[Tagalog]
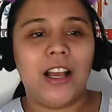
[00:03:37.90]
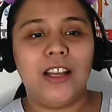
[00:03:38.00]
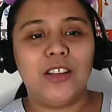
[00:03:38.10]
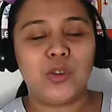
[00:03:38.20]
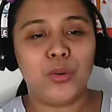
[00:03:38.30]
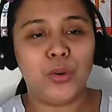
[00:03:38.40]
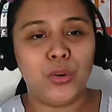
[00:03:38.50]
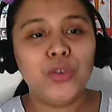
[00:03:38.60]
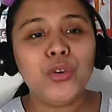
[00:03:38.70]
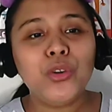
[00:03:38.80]
So
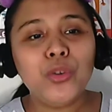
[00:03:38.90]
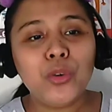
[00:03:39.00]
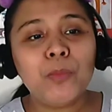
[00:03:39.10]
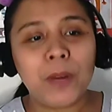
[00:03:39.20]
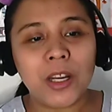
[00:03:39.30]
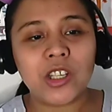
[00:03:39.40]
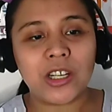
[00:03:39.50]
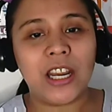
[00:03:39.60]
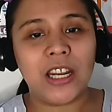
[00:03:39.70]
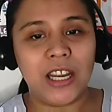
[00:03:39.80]
yun, yun yung bridge
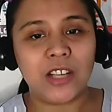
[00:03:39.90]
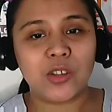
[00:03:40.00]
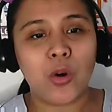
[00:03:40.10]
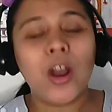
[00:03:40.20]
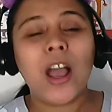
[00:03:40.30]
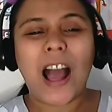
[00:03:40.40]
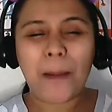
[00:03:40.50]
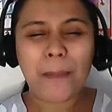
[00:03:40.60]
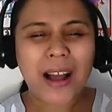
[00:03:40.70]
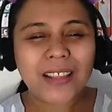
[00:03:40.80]
training. So
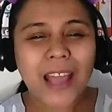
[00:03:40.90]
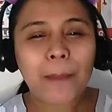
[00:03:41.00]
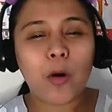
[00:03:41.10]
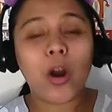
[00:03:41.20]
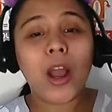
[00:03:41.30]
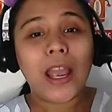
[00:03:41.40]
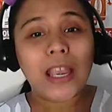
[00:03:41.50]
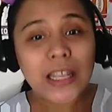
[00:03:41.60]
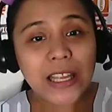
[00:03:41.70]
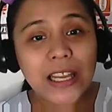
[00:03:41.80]
ang Mac demo
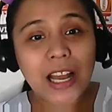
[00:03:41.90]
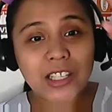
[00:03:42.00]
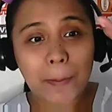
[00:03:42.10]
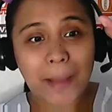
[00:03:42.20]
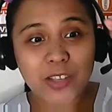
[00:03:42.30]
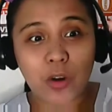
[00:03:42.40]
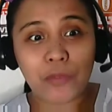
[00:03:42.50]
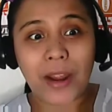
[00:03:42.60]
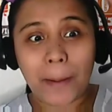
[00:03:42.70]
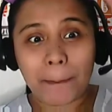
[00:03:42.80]
hindi lang siya pass or
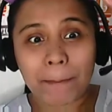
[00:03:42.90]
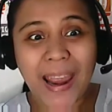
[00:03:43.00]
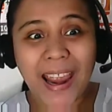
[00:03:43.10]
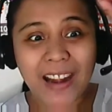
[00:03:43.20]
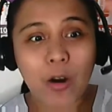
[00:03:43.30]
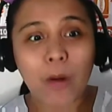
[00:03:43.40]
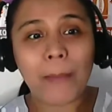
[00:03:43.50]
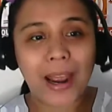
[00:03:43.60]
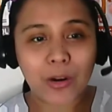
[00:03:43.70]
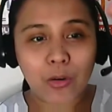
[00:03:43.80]
fail, pero
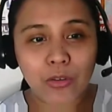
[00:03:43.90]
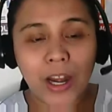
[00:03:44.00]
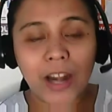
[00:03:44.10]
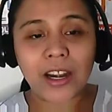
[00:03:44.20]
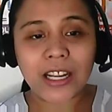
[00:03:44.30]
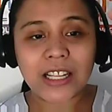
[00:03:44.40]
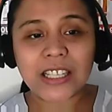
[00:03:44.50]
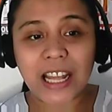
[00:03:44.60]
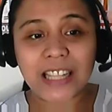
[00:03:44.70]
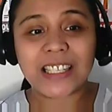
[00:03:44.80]
merong rare
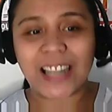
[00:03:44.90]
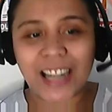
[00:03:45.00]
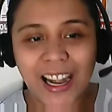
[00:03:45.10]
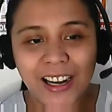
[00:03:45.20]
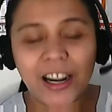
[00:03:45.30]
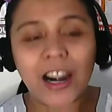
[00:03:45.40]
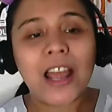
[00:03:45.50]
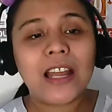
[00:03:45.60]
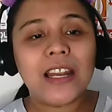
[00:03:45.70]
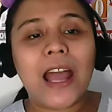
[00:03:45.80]
instance rare
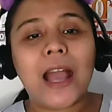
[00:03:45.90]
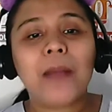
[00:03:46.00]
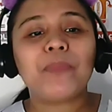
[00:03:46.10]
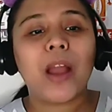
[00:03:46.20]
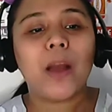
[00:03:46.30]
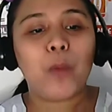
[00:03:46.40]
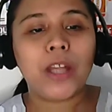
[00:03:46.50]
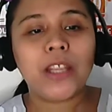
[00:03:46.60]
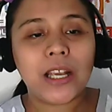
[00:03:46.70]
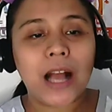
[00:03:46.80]
na
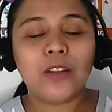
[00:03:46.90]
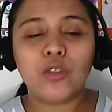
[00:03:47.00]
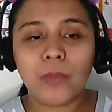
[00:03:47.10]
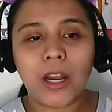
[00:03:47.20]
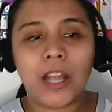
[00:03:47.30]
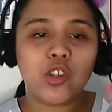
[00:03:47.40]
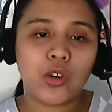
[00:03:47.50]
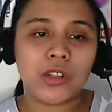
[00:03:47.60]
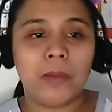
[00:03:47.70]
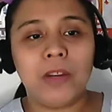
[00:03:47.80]
pwede kang
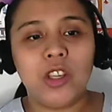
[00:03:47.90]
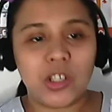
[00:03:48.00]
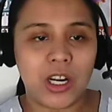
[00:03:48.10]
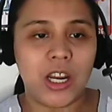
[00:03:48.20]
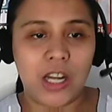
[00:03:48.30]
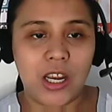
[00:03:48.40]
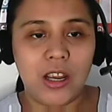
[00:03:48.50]
dumiretso sa bridge training.